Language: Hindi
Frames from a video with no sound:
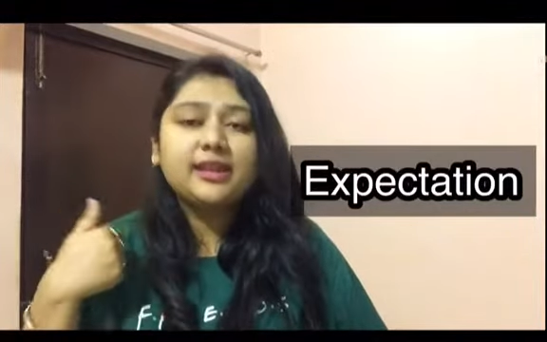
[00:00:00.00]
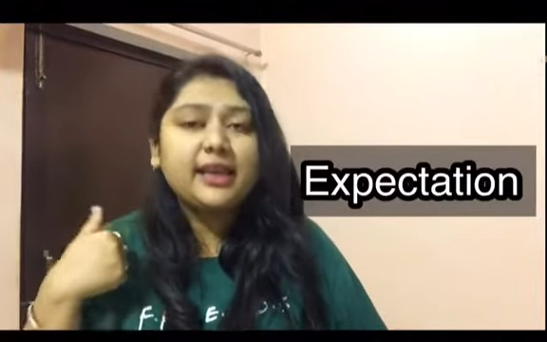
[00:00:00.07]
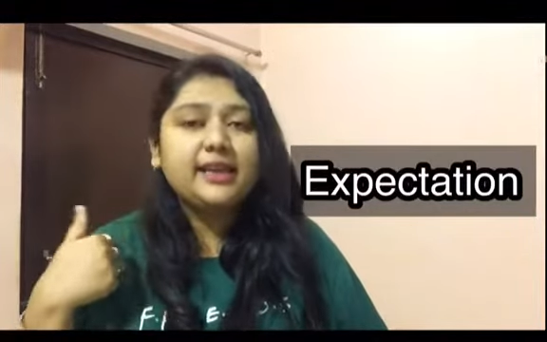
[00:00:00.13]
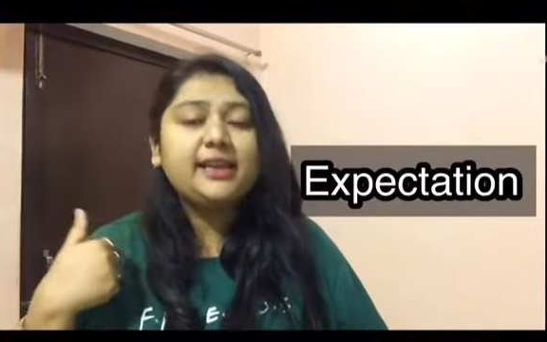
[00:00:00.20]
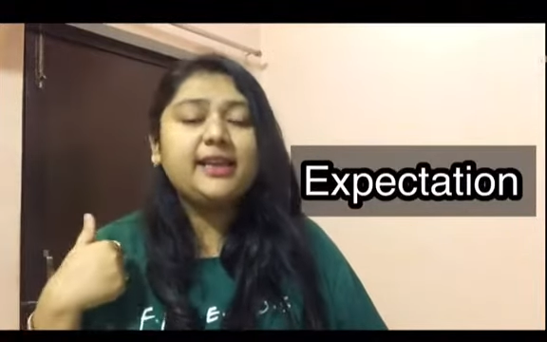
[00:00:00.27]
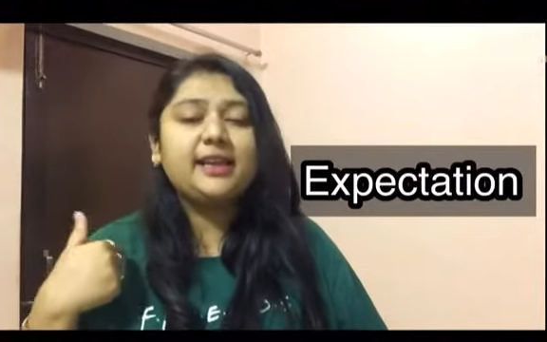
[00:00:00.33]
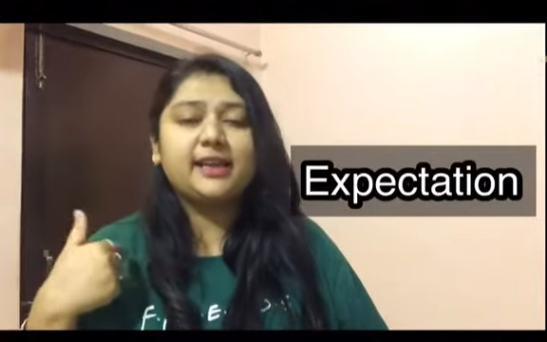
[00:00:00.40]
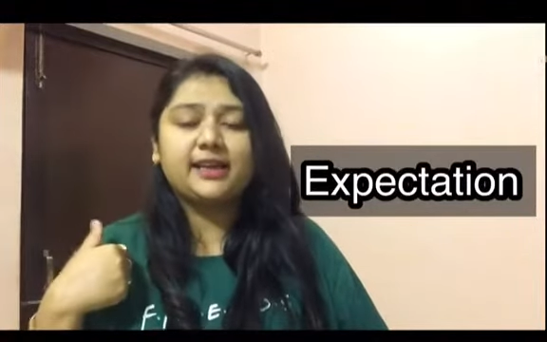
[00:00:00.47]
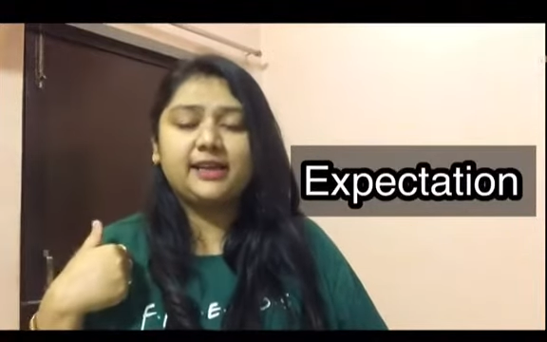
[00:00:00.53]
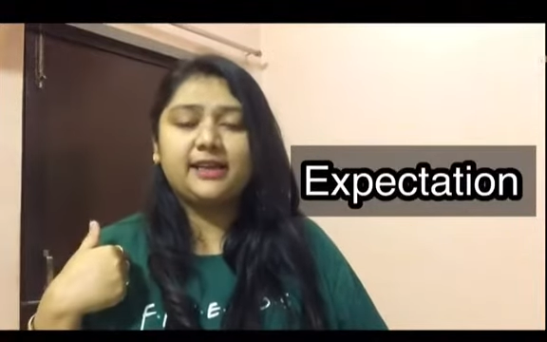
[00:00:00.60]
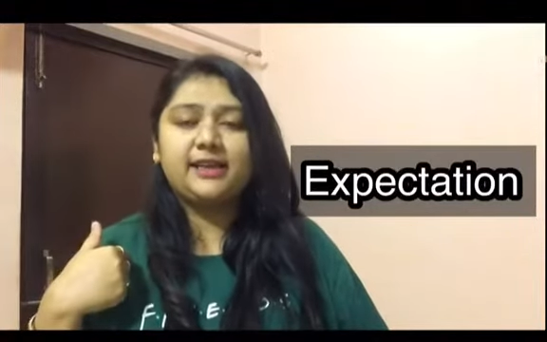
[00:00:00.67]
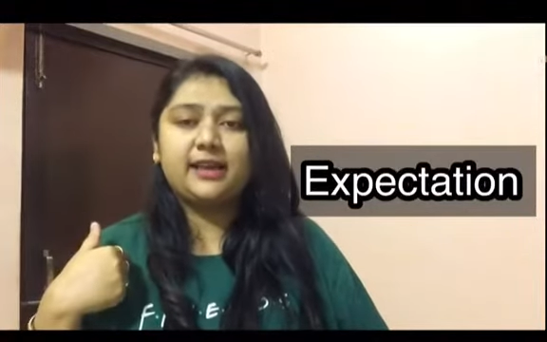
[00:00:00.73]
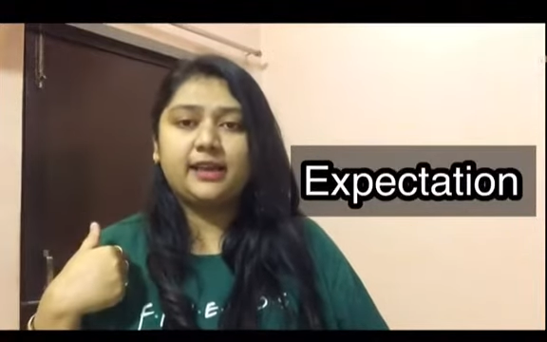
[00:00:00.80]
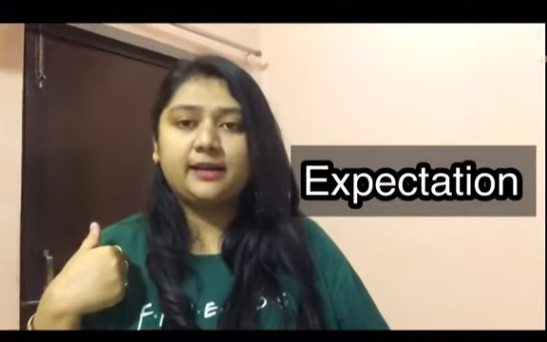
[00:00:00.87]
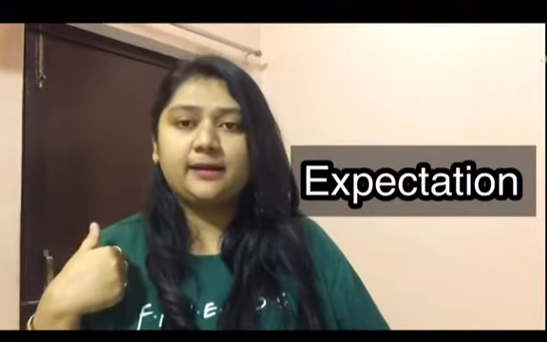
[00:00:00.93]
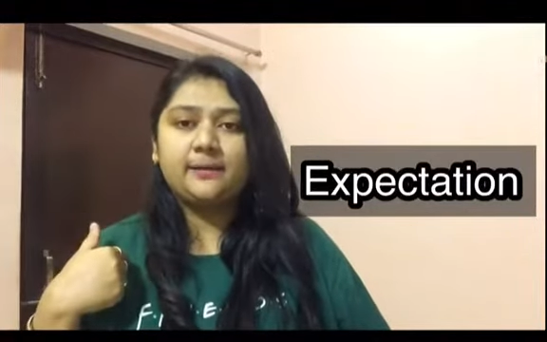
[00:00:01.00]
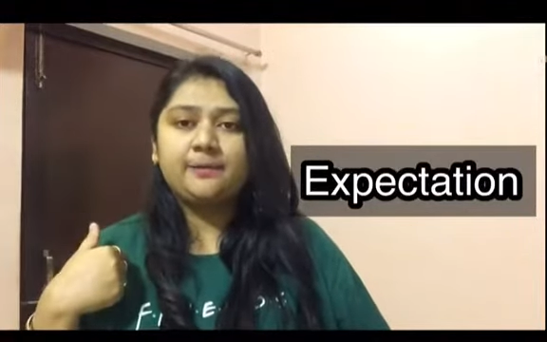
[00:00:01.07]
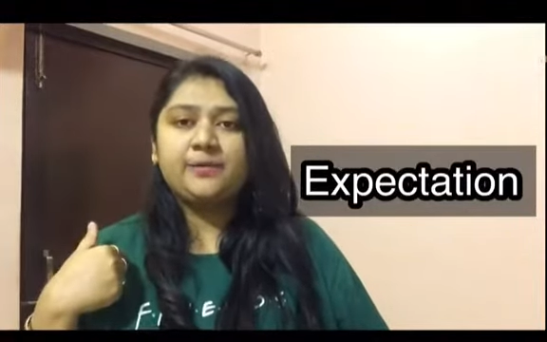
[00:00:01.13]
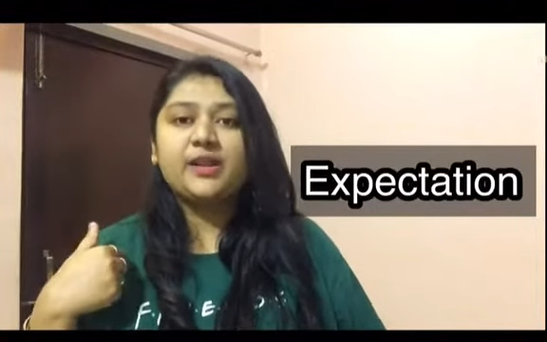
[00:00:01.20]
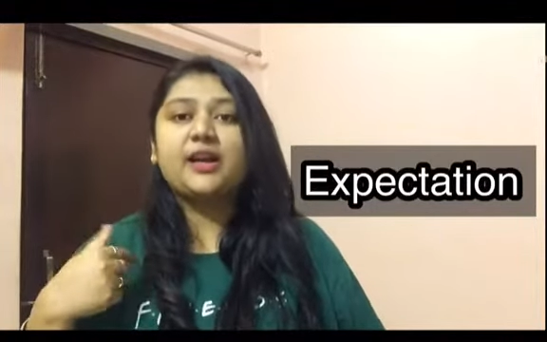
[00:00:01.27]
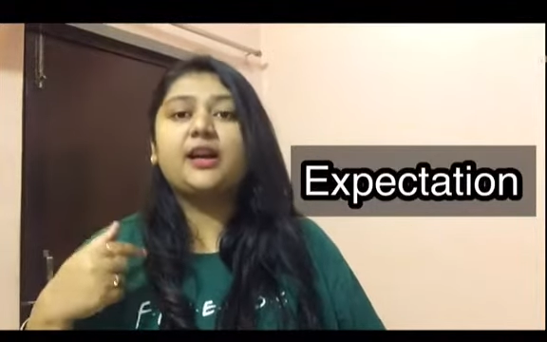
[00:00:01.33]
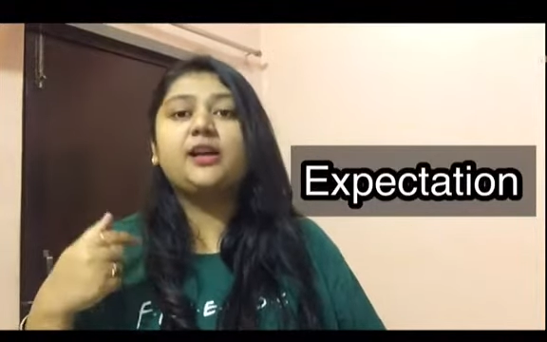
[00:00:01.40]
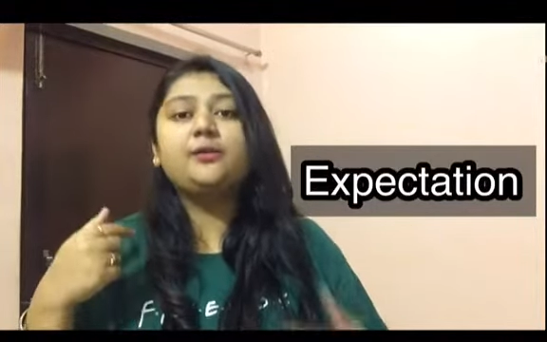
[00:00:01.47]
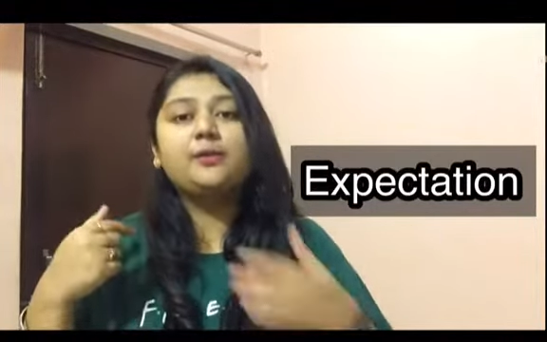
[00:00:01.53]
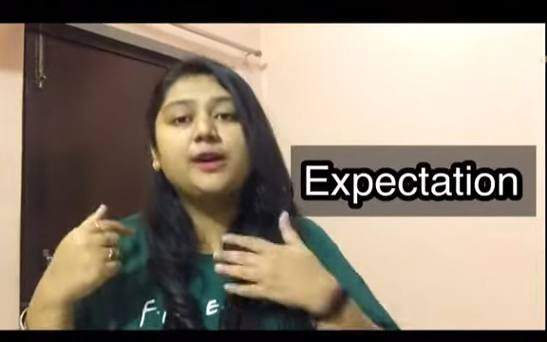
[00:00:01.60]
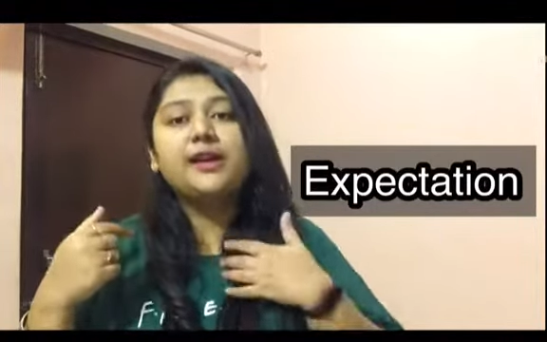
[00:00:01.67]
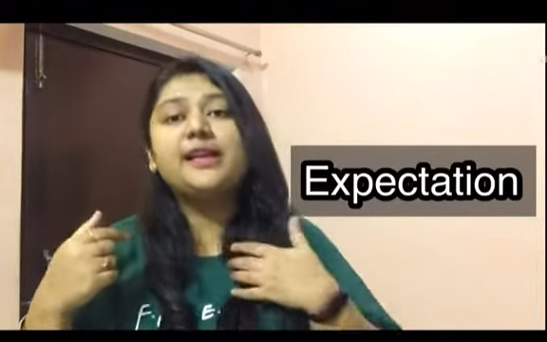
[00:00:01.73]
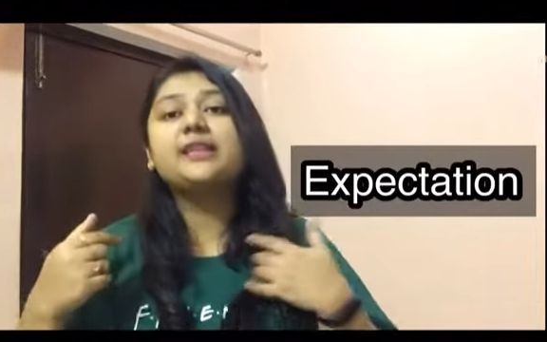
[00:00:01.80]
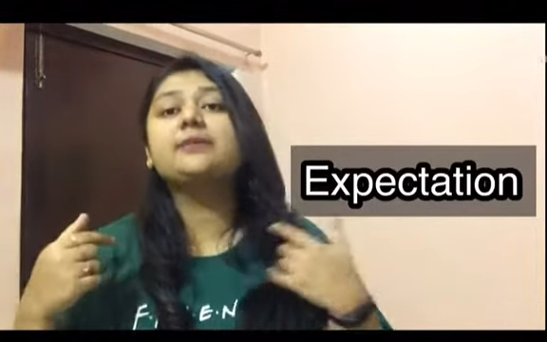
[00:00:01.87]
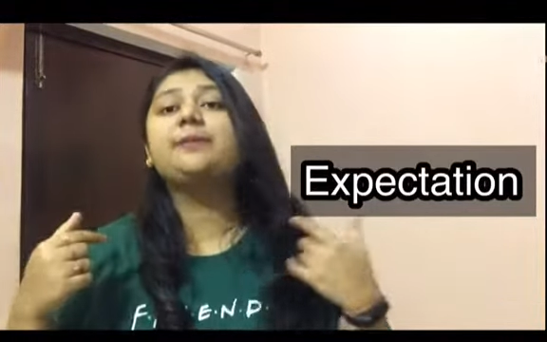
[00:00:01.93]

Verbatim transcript: के लिए रखनी है अगर वर्ड